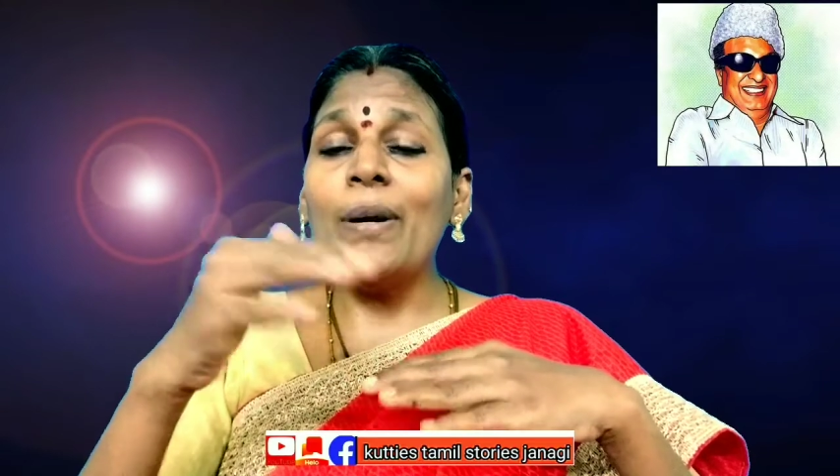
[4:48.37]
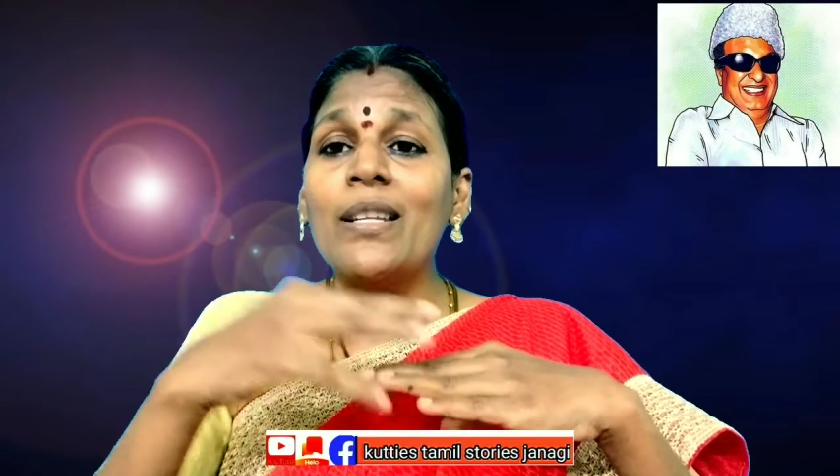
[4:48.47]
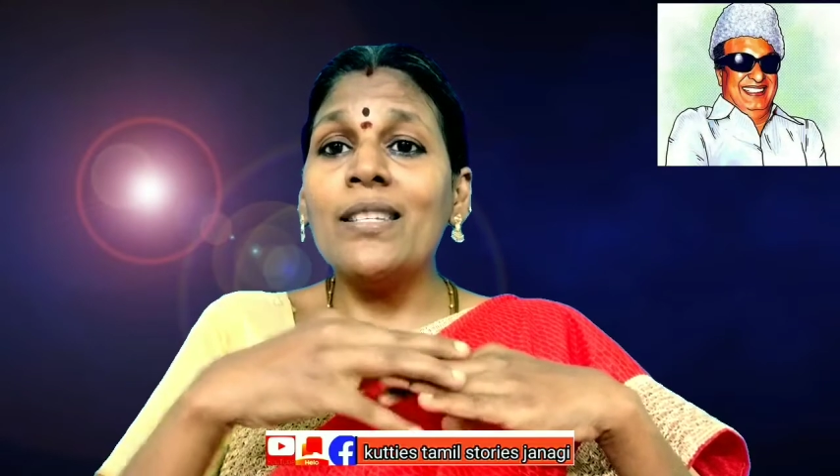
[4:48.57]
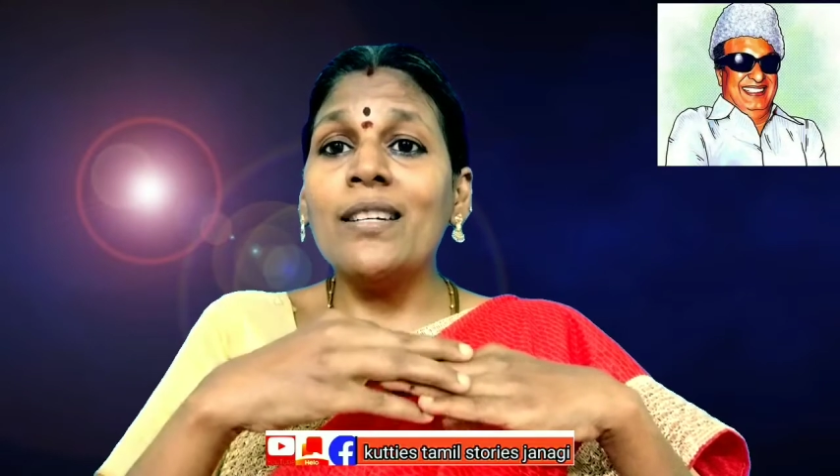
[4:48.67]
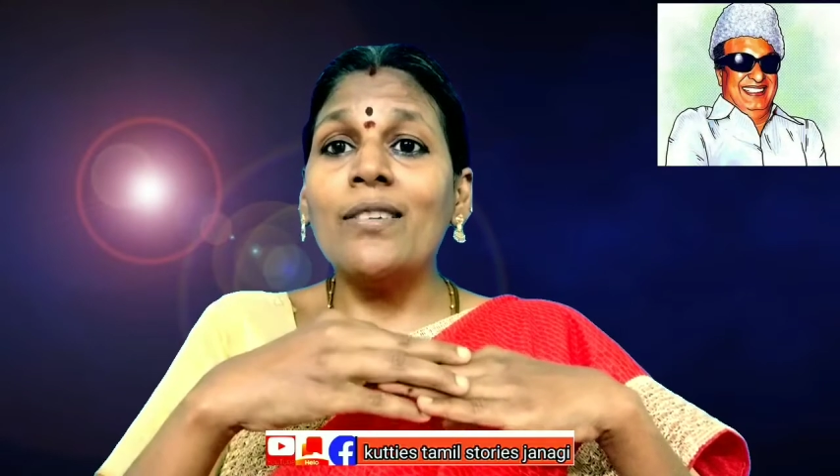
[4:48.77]

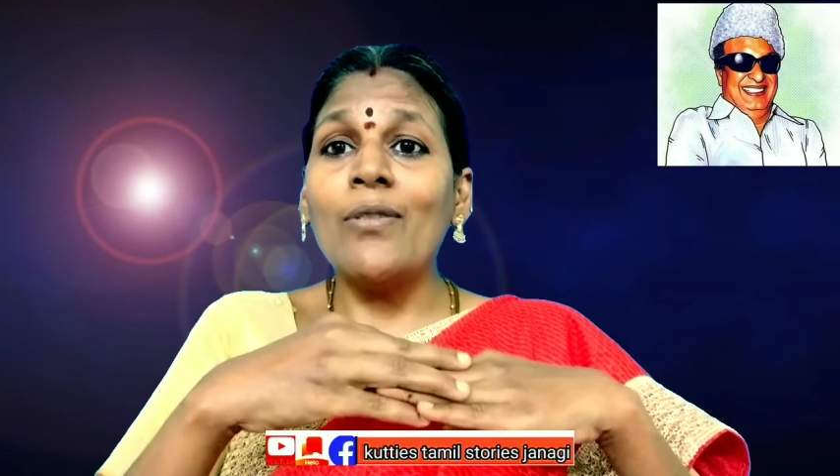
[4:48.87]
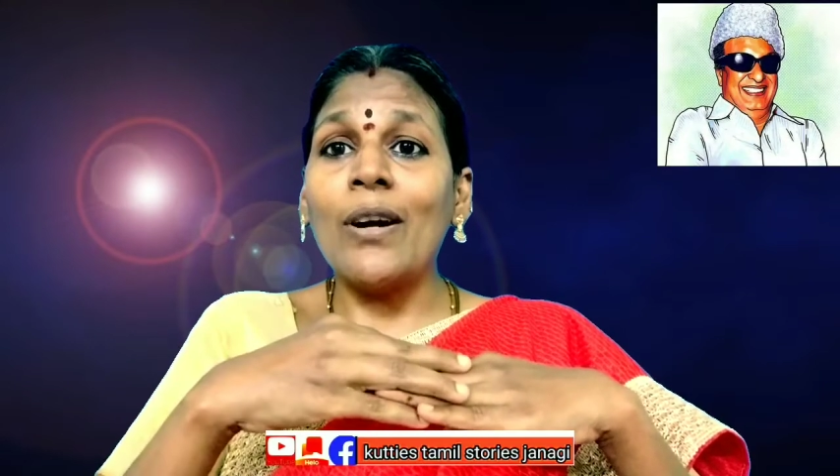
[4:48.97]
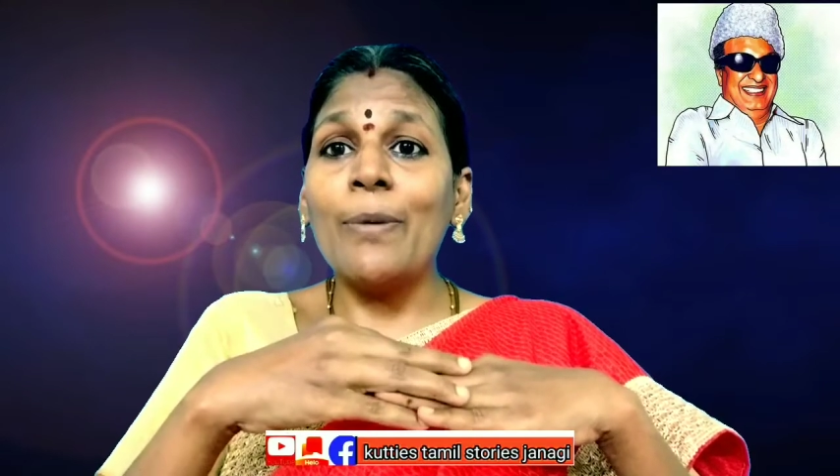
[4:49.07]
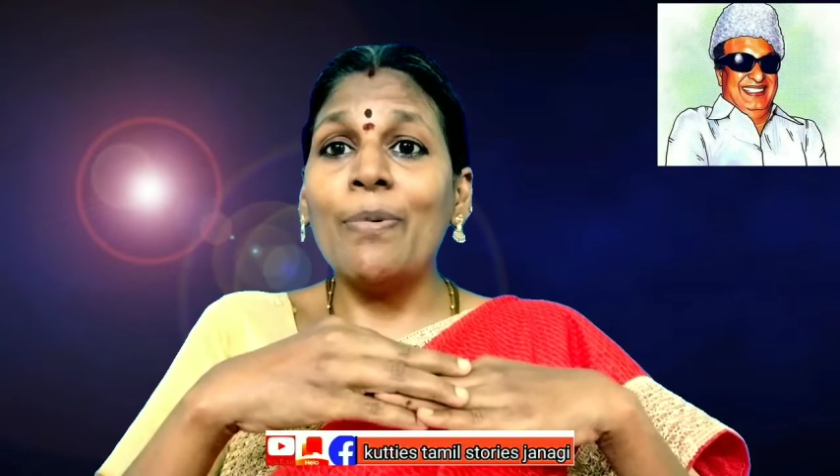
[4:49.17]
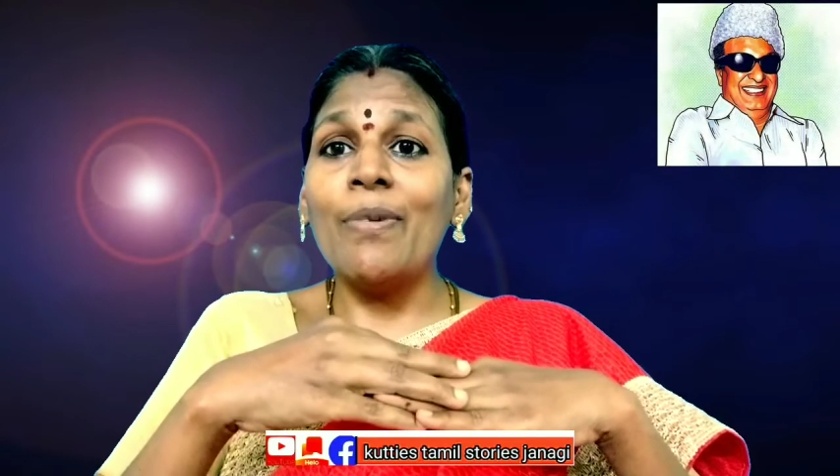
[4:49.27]
பரிசுகளும்
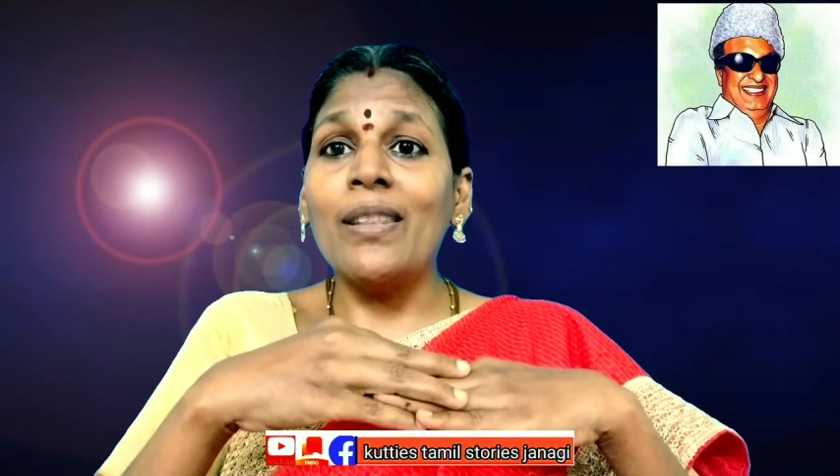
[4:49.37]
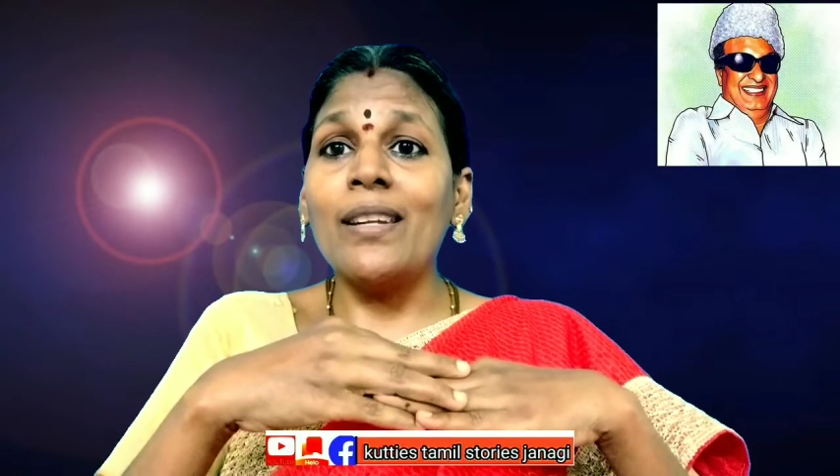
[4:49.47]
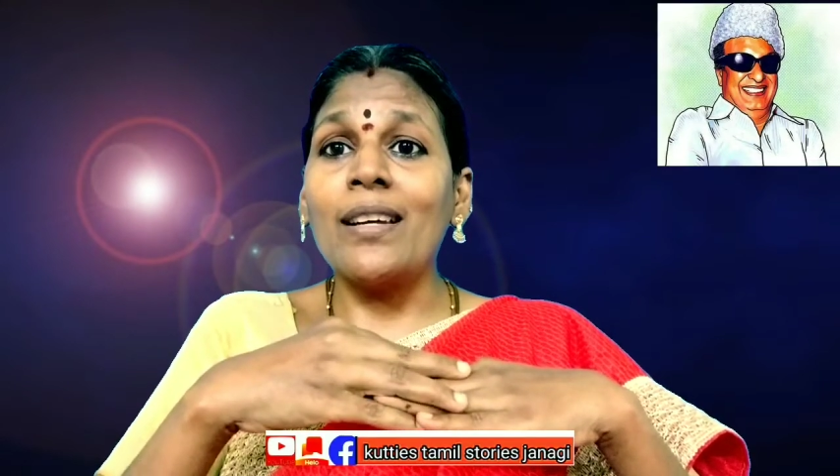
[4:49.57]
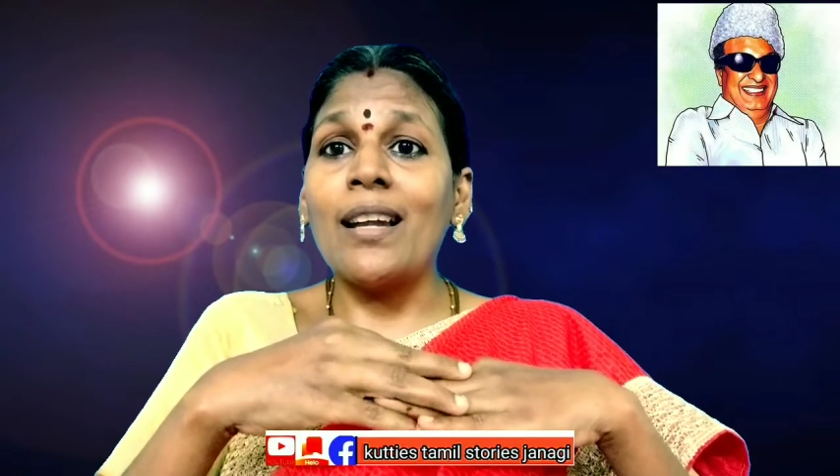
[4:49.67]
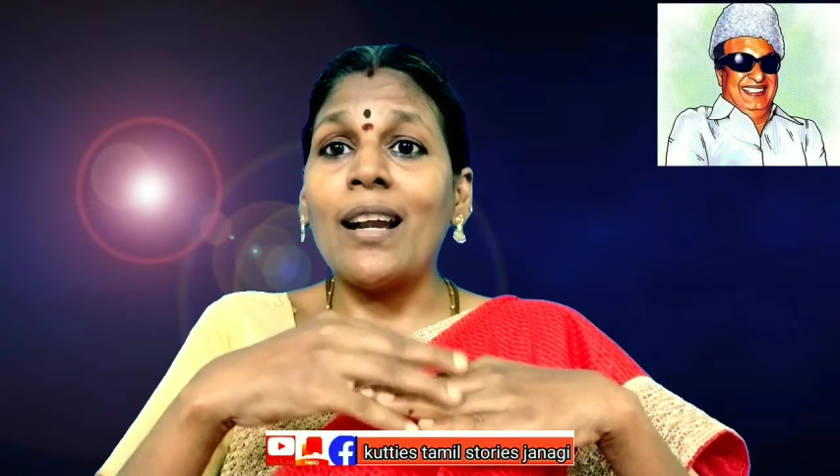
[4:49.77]
அனுப்பி
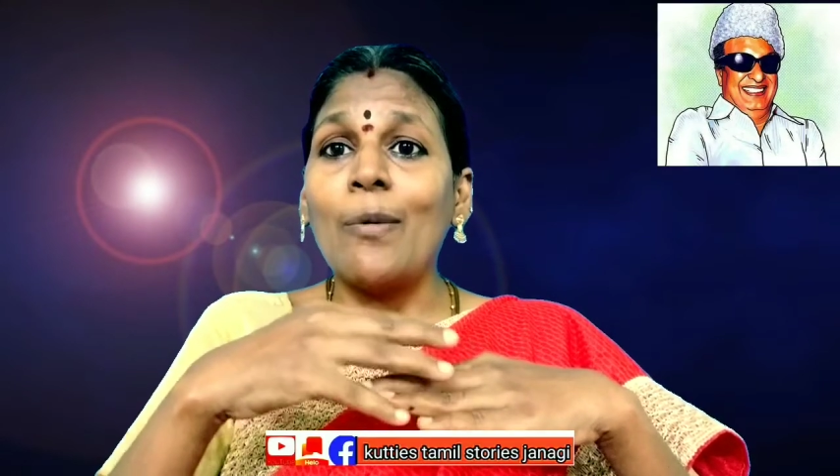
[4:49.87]
வைத்திருக்கிறார்